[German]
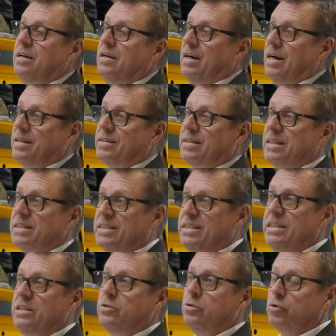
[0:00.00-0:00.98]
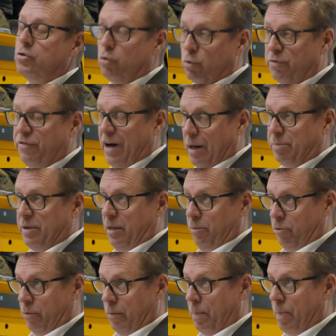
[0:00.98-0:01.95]
Anthrazit- und
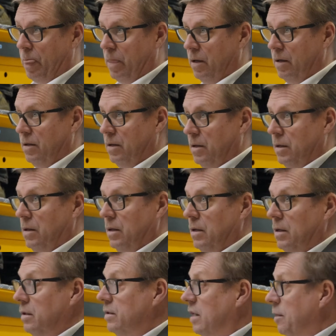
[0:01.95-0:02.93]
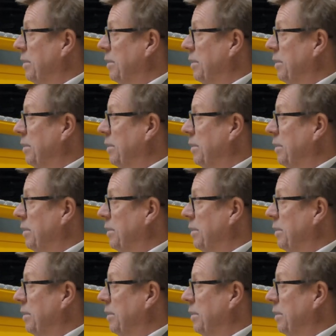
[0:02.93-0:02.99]
Rotfarbgebung. Der